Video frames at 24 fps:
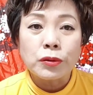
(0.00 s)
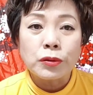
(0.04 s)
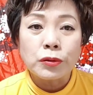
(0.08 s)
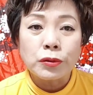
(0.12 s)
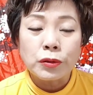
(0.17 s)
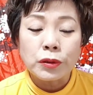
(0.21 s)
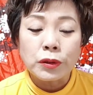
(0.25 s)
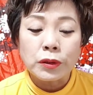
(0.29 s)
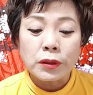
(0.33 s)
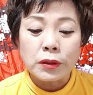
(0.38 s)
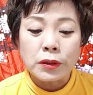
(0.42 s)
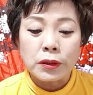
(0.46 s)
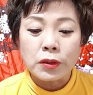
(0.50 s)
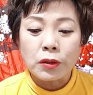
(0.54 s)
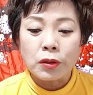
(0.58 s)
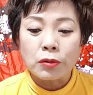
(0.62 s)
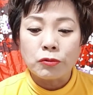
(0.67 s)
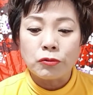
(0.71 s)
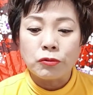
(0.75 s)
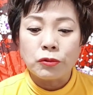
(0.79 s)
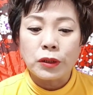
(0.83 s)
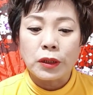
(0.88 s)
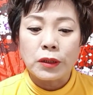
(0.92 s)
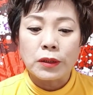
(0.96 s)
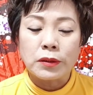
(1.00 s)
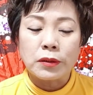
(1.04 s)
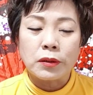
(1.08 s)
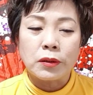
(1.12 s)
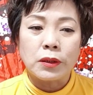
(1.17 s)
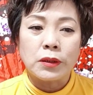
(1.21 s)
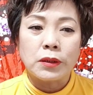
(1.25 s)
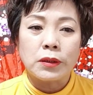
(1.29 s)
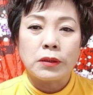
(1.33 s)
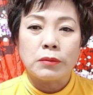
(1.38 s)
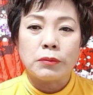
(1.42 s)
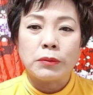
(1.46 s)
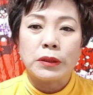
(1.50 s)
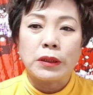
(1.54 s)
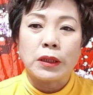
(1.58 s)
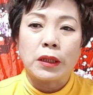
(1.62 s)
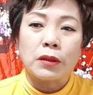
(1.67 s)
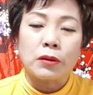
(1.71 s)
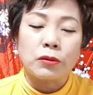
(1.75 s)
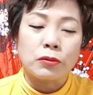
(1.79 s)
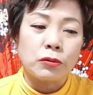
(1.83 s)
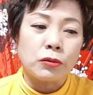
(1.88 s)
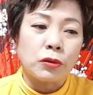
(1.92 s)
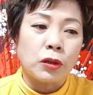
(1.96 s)
수 있는 이런 운세에 들어있습니다.
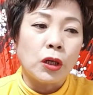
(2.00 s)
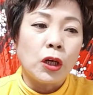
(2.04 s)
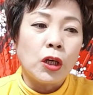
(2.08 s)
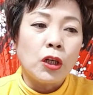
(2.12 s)
그리고